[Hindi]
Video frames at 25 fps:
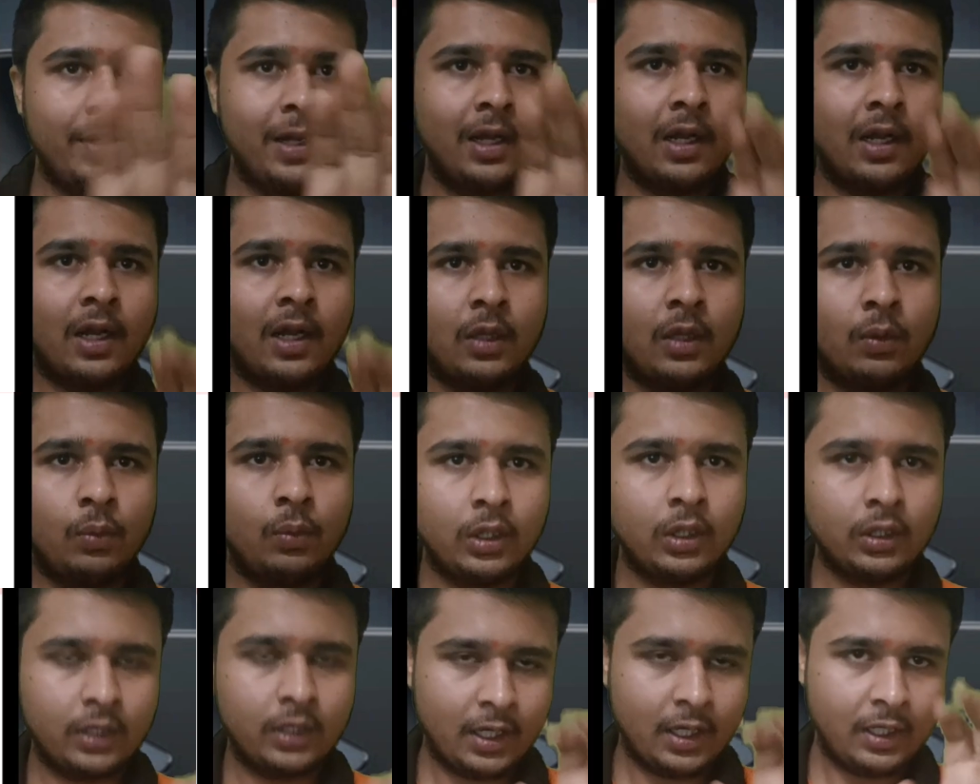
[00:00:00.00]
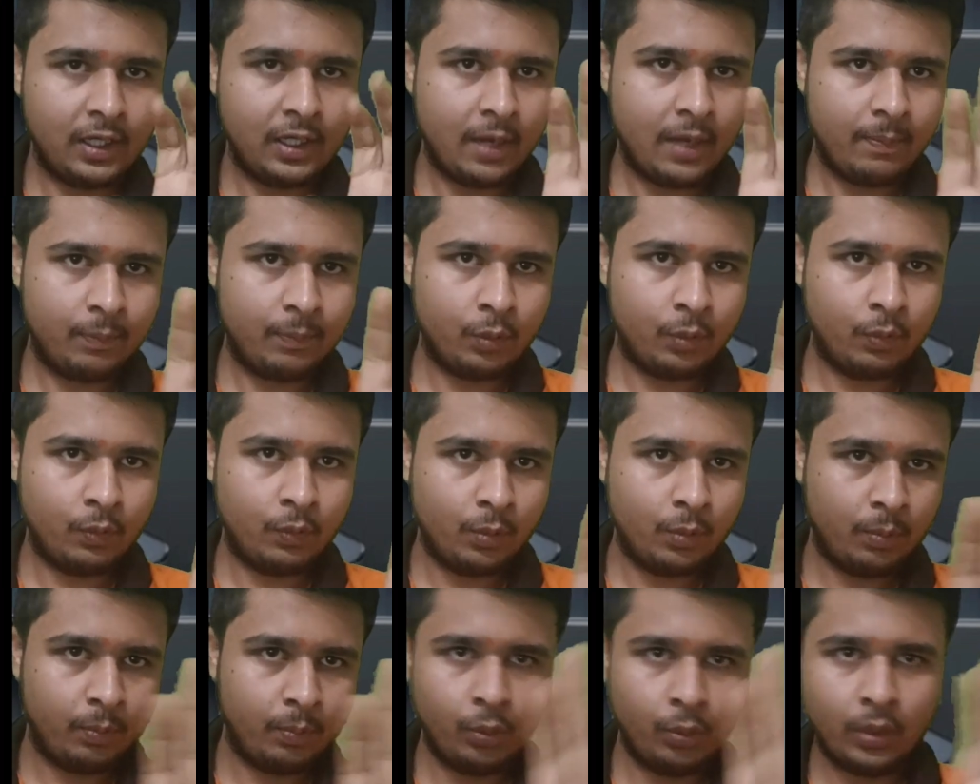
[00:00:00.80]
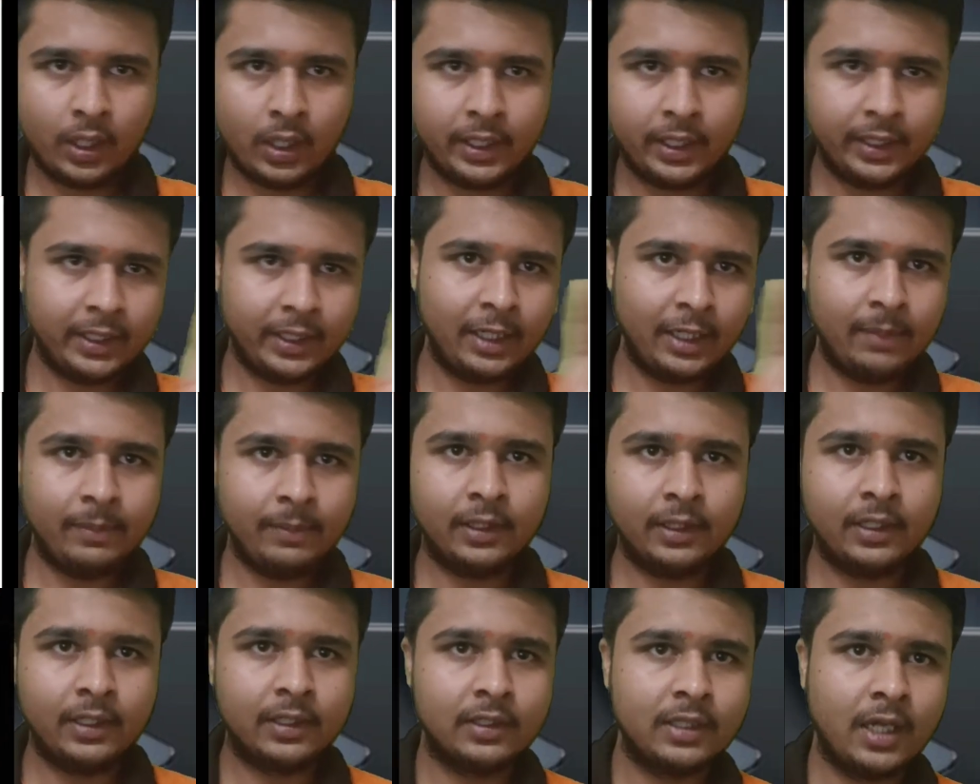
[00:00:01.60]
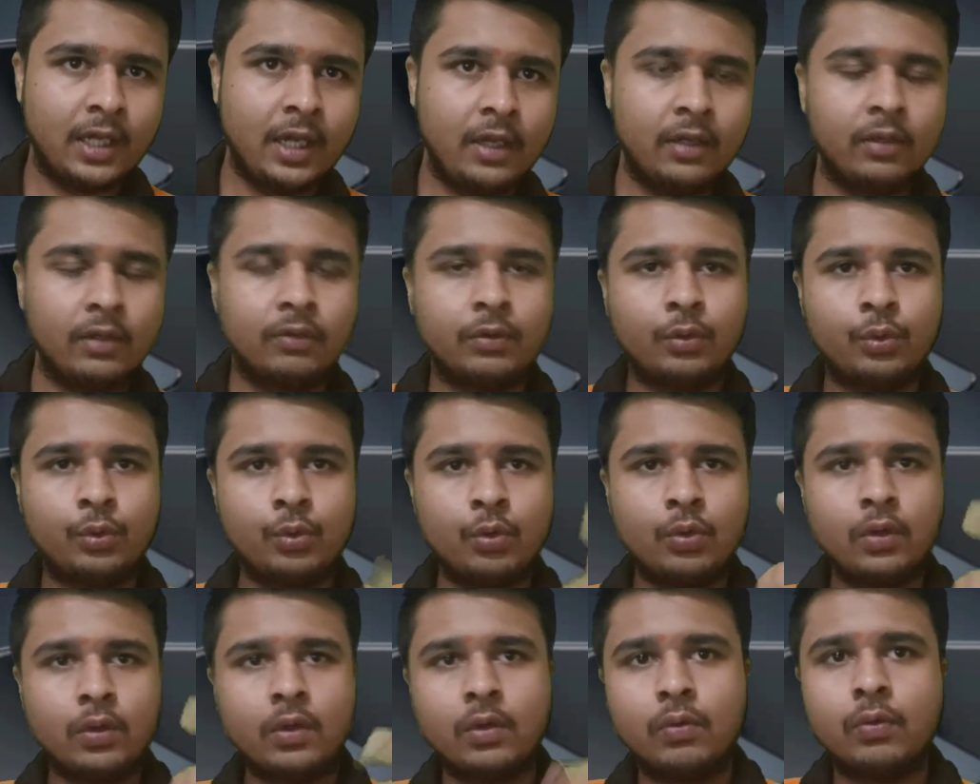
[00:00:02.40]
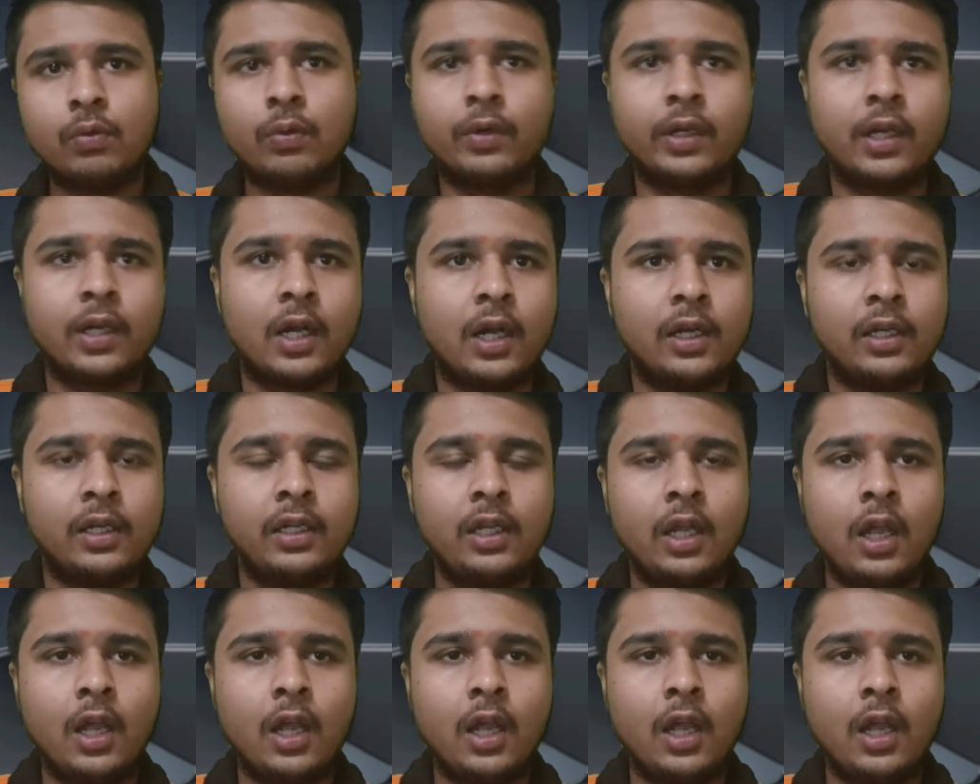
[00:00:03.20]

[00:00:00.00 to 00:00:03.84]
पे लगा दूंगा ताकि आपको वो पूरा डिटेल में दिख जाए क्यों उन्होंने काटी